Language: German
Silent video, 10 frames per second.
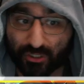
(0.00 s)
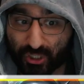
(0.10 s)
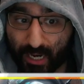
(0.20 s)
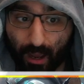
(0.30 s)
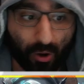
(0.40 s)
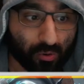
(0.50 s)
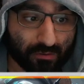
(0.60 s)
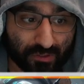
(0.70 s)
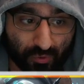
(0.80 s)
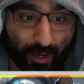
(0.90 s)
Jenna auch,
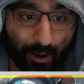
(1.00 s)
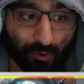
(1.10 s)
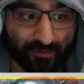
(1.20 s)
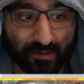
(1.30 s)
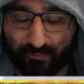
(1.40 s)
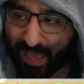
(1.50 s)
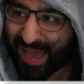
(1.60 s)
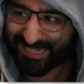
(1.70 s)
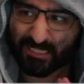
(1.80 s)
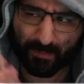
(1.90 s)
Sona auch. Wir, wir
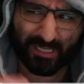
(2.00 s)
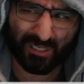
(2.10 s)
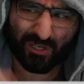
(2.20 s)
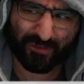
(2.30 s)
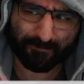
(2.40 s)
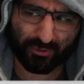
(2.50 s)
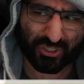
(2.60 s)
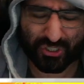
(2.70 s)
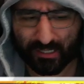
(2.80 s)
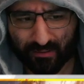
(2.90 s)
achten jetzt mal nicht, nicht auf das
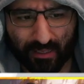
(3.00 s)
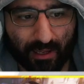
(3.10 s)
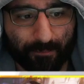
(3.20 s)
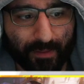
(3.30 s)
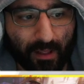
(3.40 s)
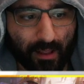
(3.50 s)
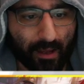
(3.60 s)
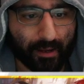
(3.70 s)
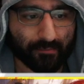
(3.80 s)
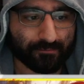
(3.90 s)
Positioning, ja?
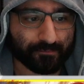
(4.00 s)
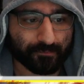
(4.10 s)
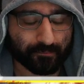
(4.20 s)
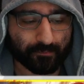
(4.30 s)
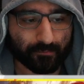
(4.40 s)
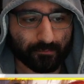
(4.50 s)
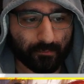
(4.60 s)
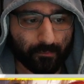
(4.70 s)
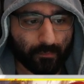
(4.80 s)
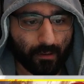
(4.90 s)
Ähm,
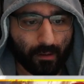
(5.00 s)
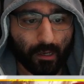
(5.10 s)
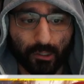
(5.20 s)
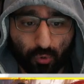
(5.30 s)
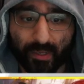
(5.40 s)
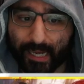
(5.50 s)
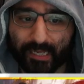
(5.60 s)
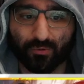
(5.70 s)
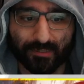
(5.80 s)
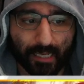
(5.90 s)
Yumi kann
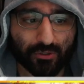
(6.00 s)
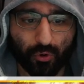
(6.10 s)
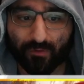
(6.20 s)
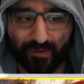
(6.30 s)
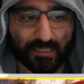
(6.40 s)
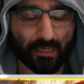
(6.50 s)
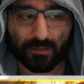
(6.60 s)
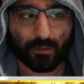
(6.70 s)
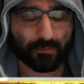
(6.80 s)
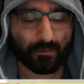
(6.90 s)
ich nur dann töten, wenn sie
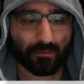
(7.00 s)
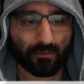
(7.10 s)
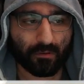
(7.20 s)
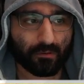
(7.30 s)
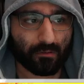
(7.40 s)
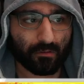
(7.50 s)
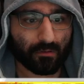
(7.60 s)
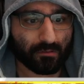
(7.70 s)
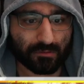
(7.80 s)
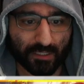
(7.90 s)
rauskommt.
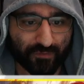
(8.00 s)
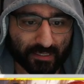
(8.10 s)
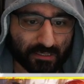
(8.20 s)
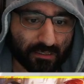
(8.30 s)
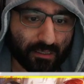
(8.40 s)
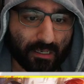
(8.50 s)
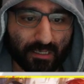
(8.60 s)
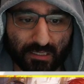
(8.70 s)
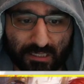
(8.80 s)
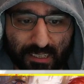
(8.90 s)
Das war's.
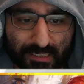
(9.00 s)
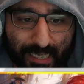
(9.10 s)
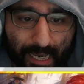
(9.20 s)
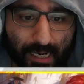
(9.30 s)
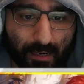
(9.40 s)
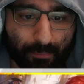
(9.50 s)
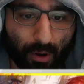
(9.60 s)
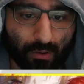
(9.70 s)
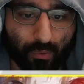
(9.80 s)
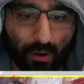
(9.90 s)
Sie ist keine
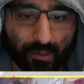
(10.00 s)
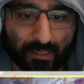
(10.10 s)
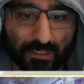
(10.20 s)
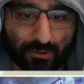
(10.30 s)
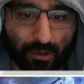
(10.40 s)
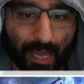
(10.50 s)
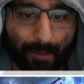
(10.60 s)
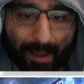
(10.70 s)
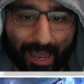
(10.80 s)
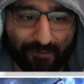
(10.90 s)
LeBlanc oder Aurelien Zoll,
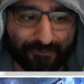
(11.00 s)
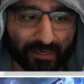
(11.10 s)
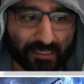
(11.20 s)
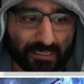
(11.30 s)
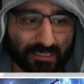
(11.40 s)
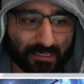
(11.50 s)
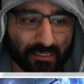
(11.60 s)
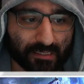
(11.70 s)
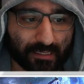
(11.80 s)
aber einfach ist sie nicht.